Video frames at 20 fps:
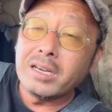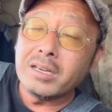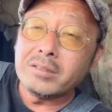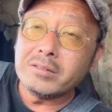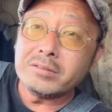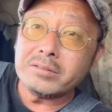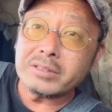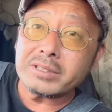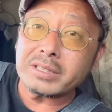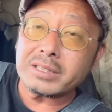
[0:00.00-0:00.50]

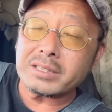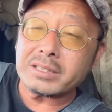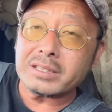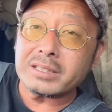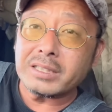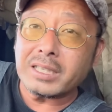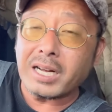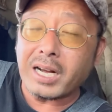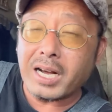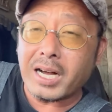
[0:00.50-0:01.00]

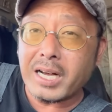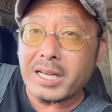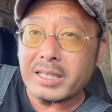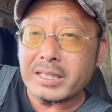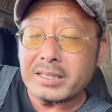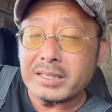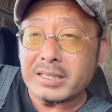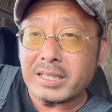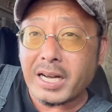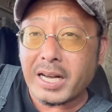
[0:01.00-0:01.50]
ウインカー
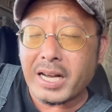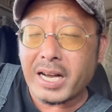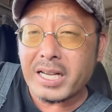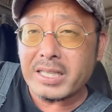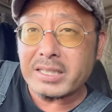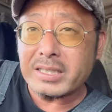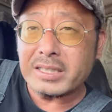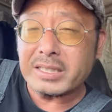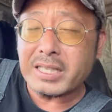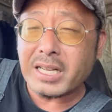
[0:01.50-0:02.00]
1回弾
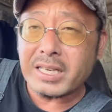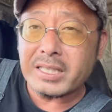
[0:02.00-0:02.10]
いた